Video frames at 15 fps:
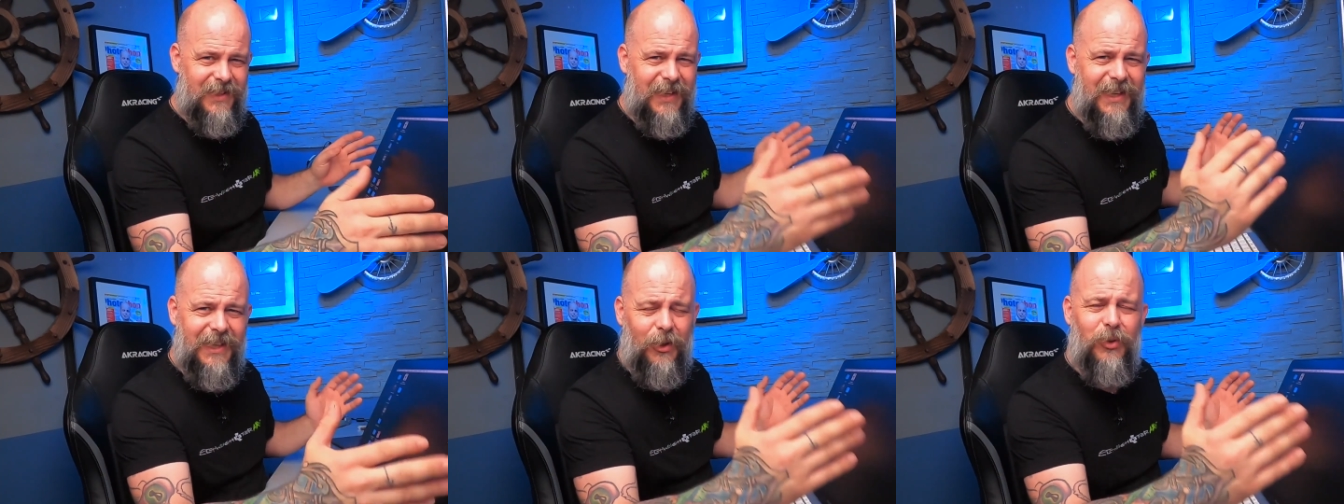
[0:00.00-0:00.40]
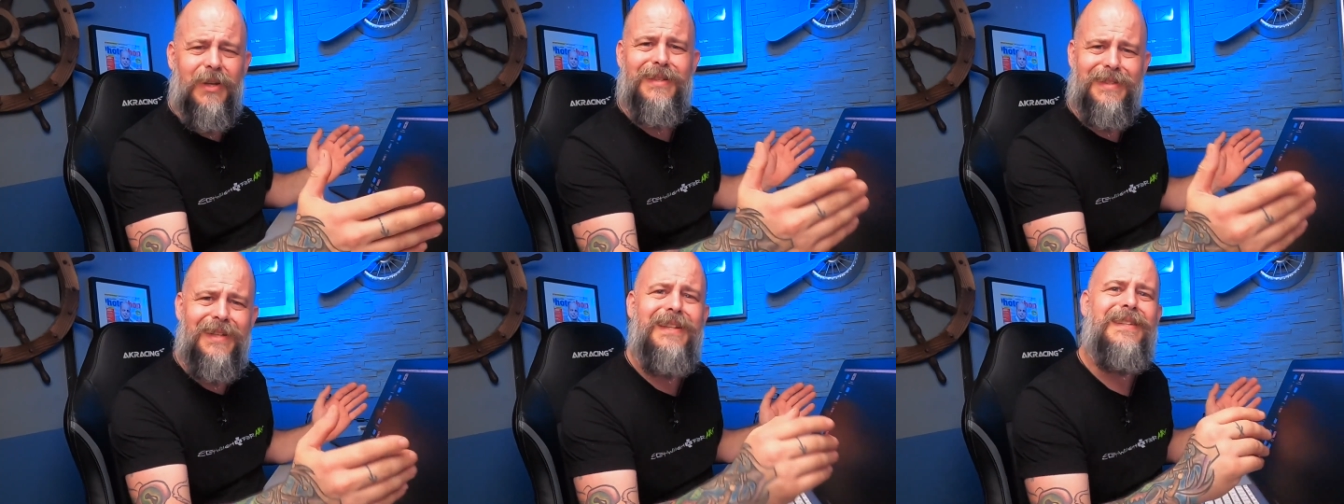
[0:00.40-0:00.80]
Denn genau
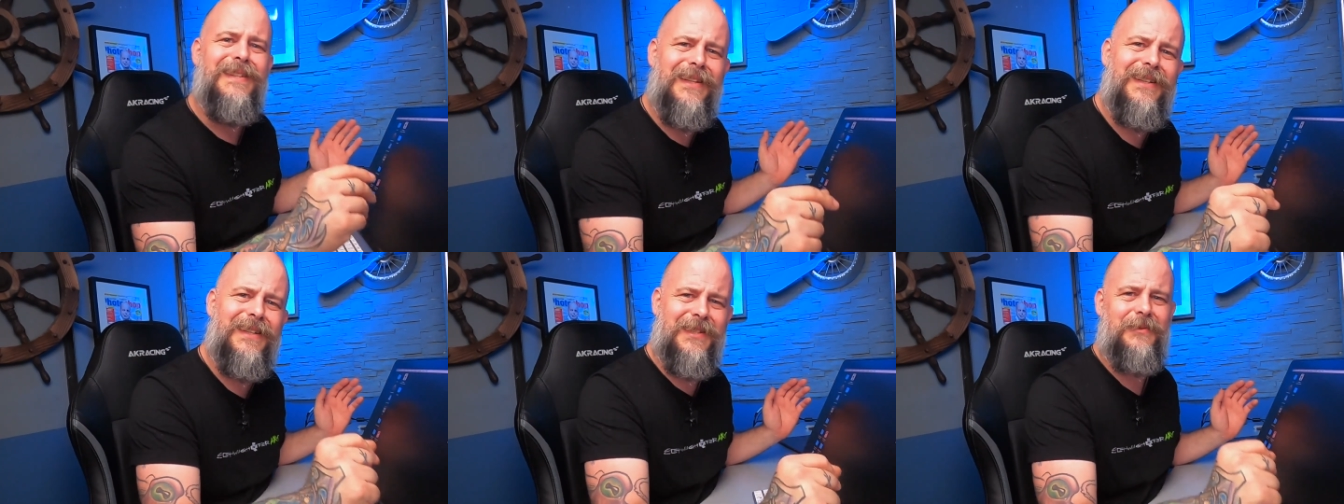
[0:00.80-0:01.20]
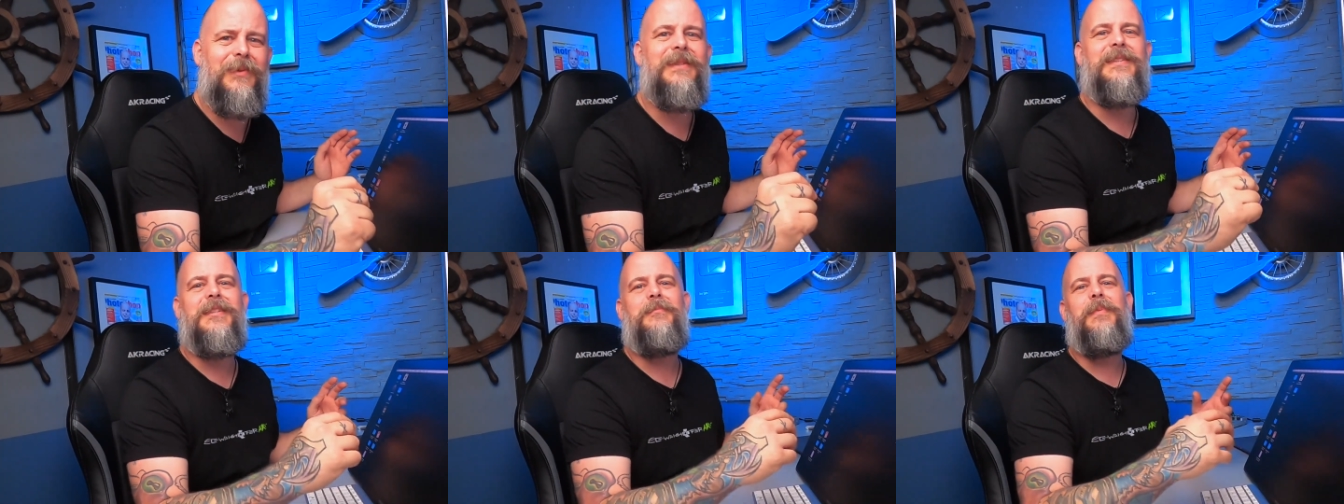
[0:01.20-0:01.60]
das ist ja das,
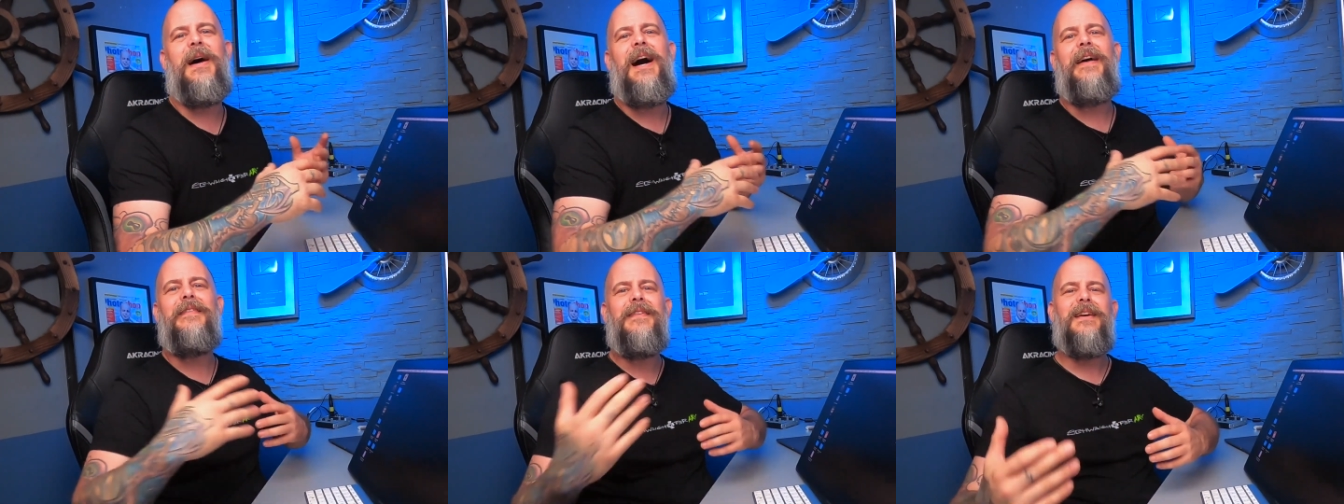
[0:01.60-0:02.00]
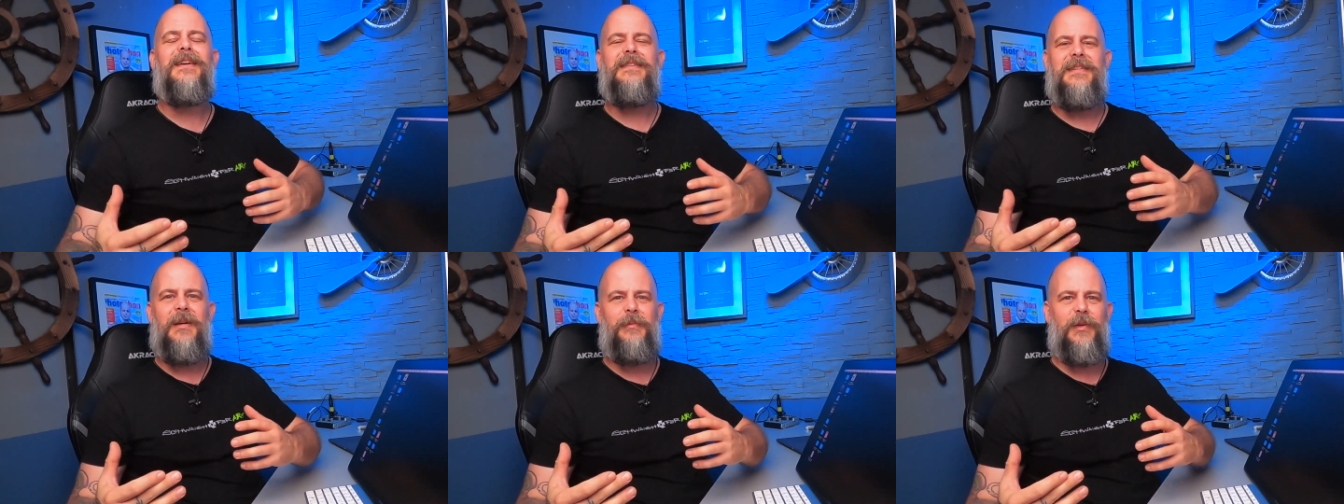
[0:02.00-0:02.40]
was ich bei
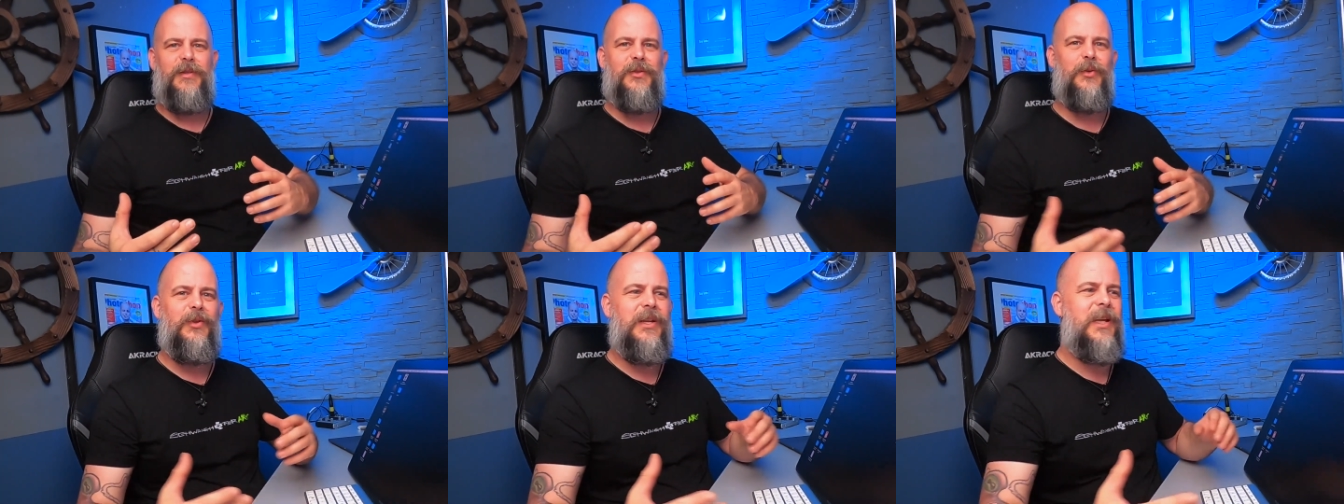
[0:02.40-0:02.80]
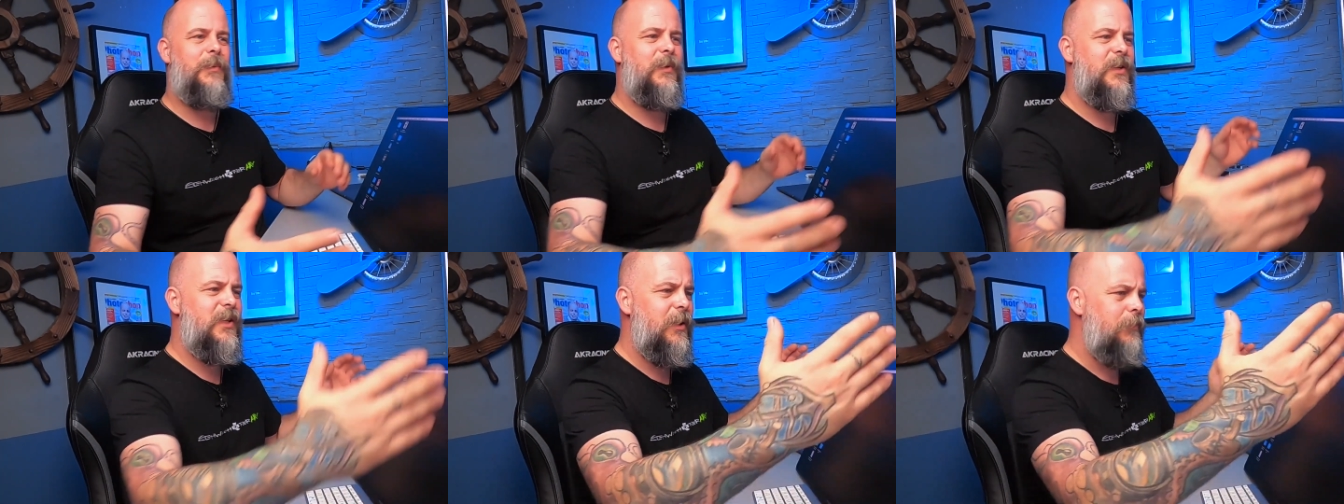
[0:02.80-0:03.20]
anderen Tablets so
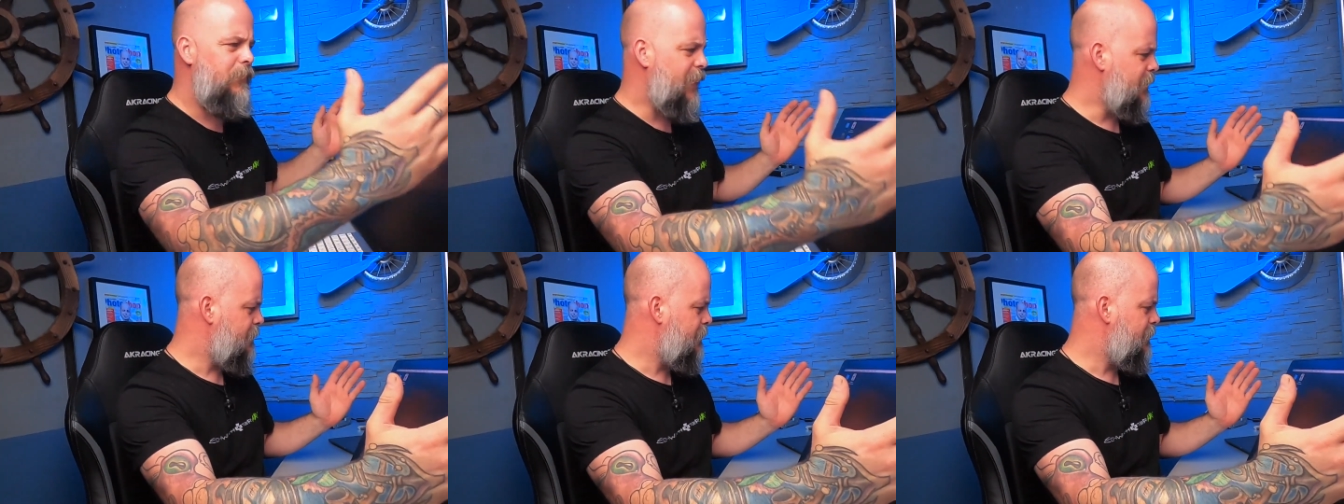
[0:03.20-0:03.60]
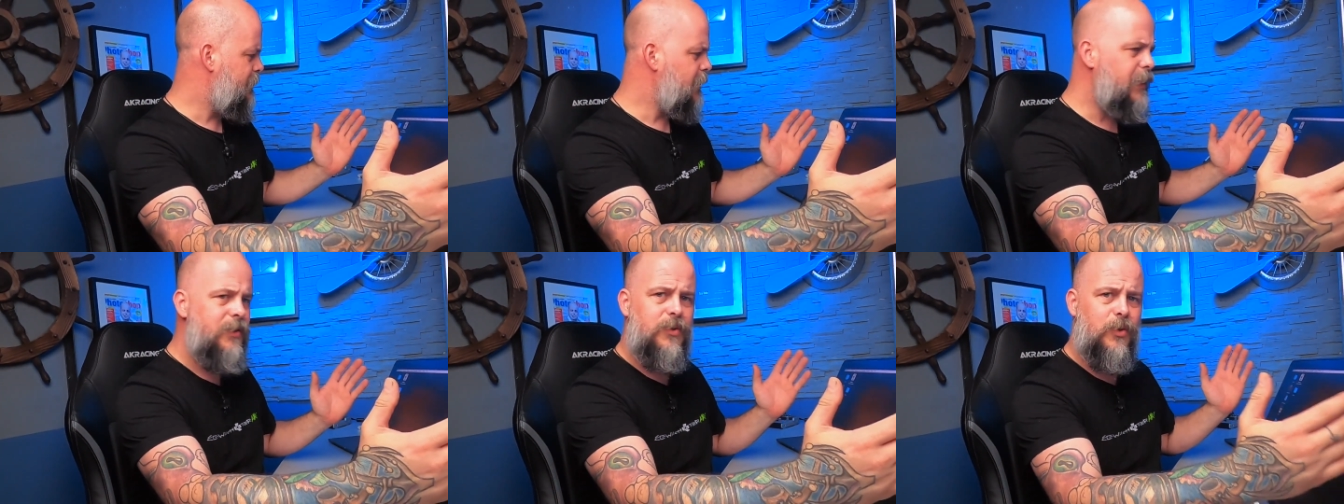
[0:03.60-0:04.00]
liebe. Ich habe meistens
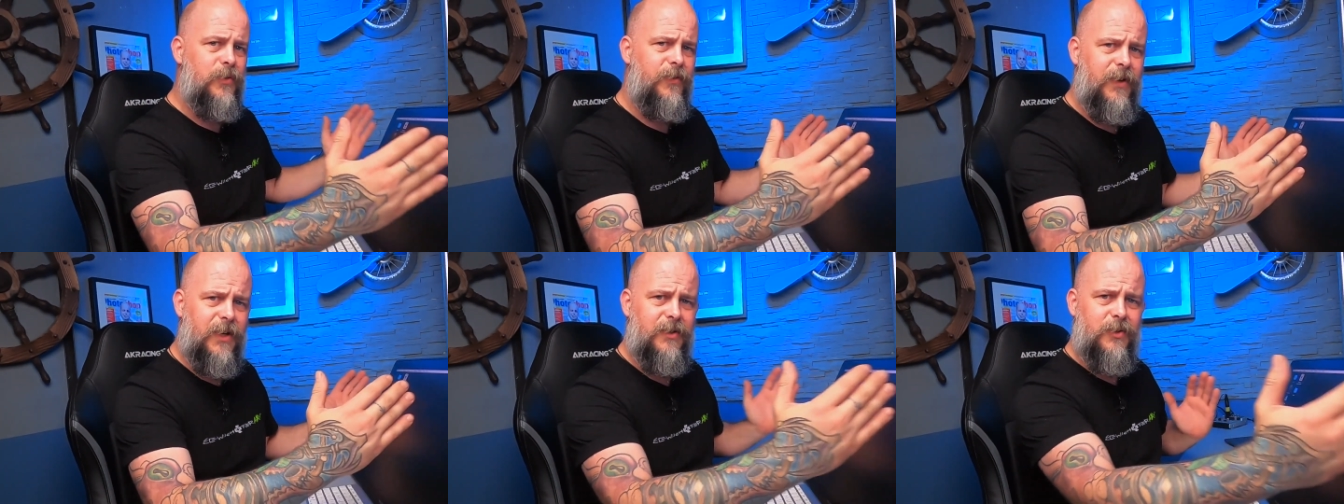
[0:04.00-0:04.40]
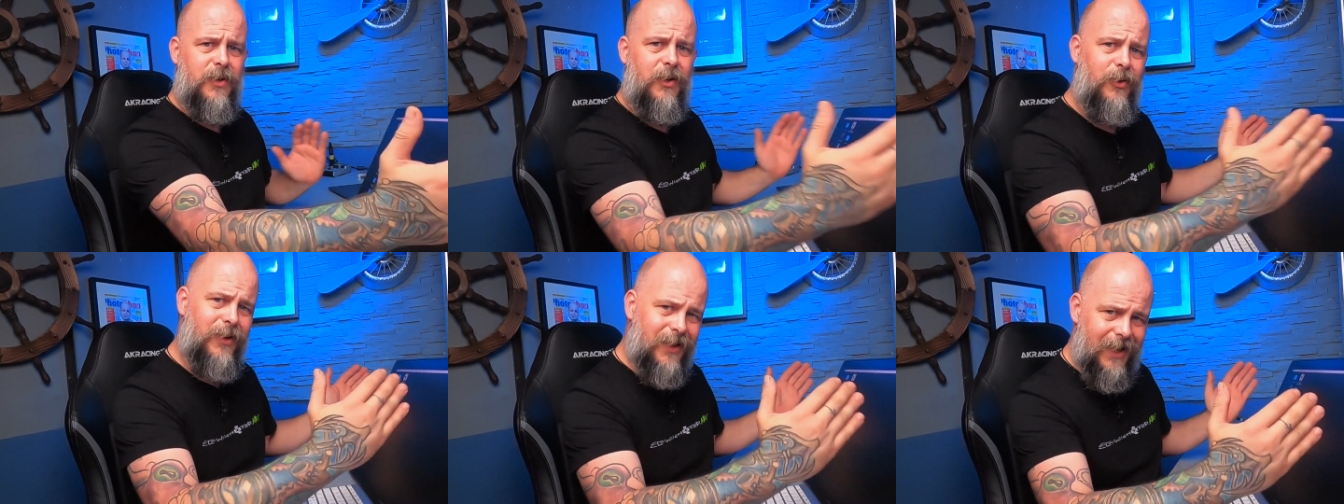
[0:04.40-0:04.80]
links oder vielleicht
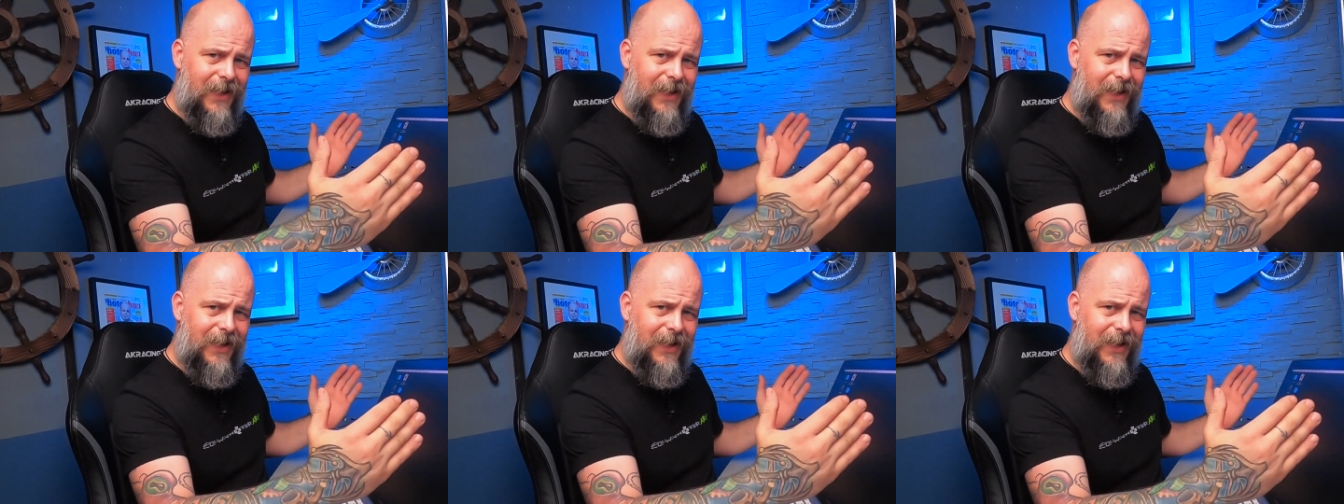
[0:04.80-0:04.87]
sogar auch